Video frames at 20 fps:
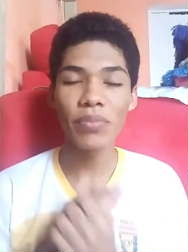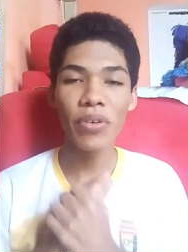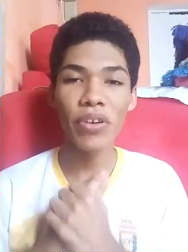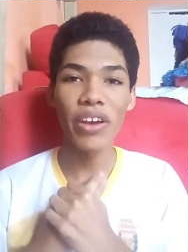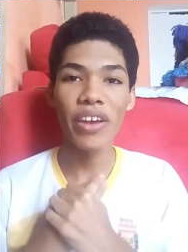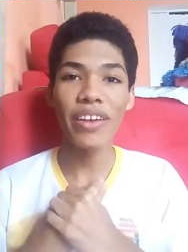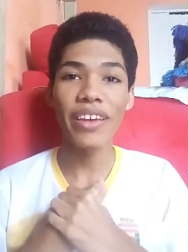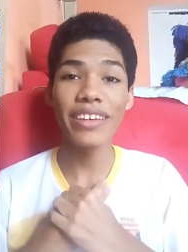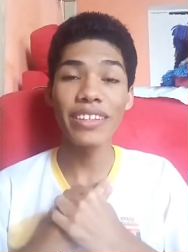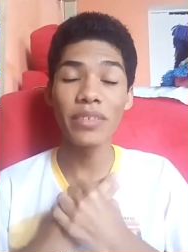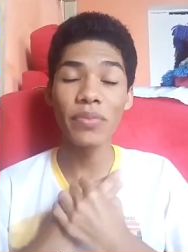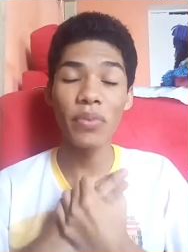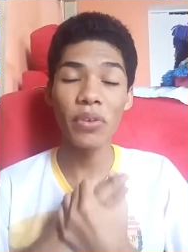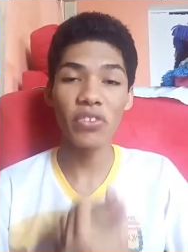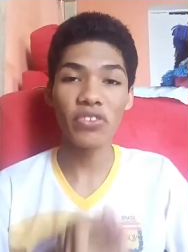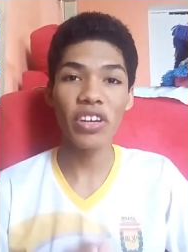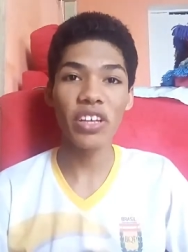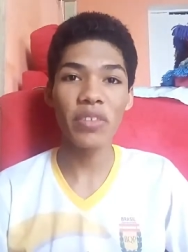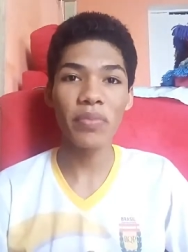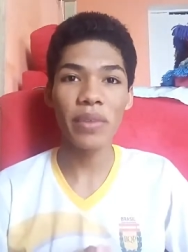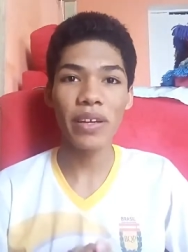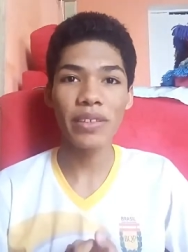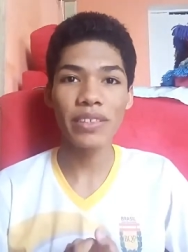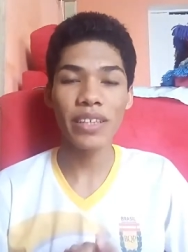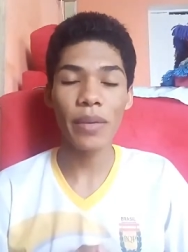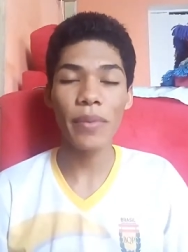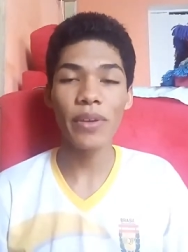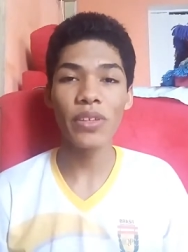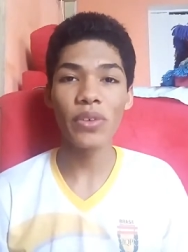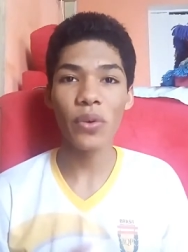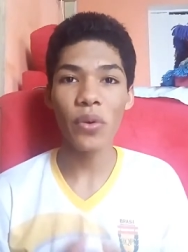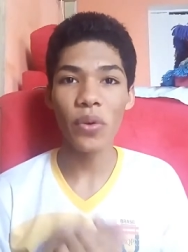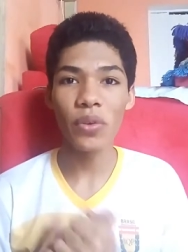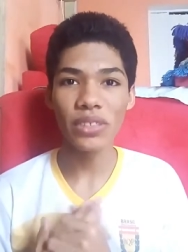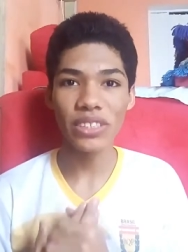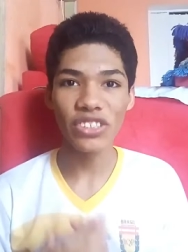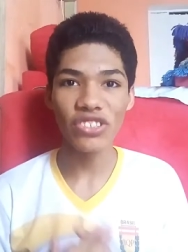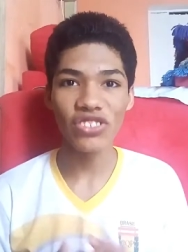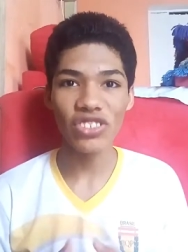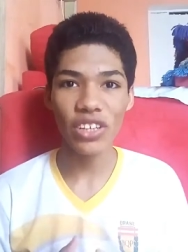proje esse projeto basicamente
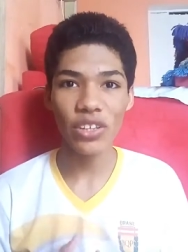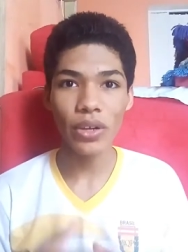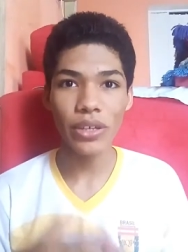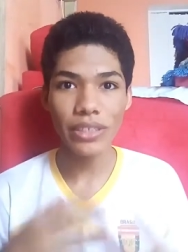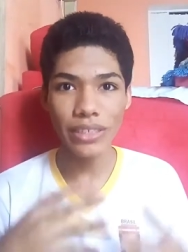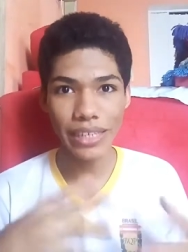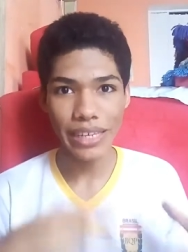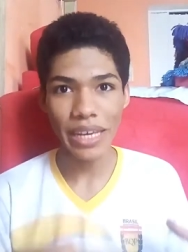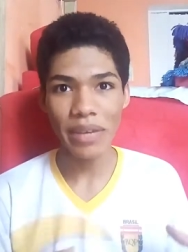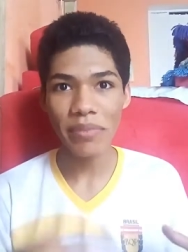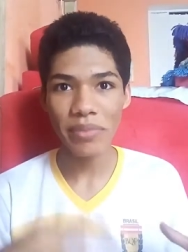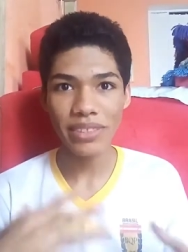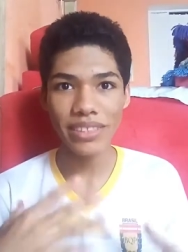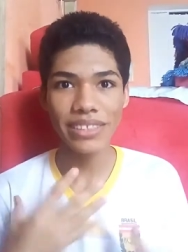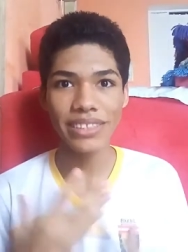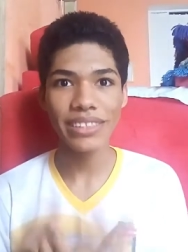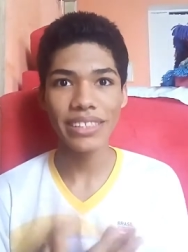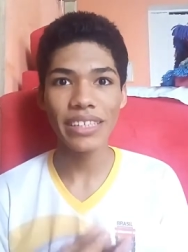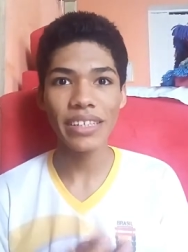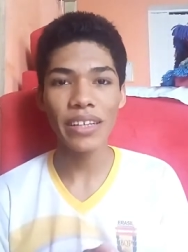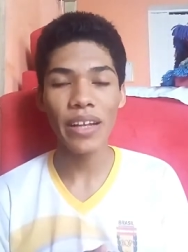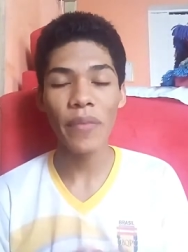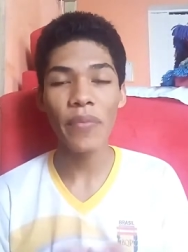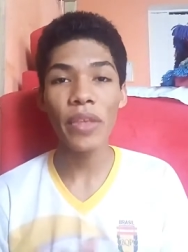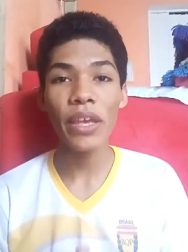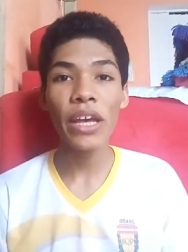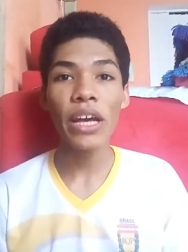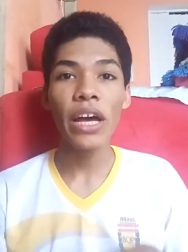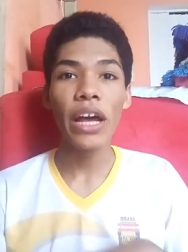consiste em nós lermos em si, né?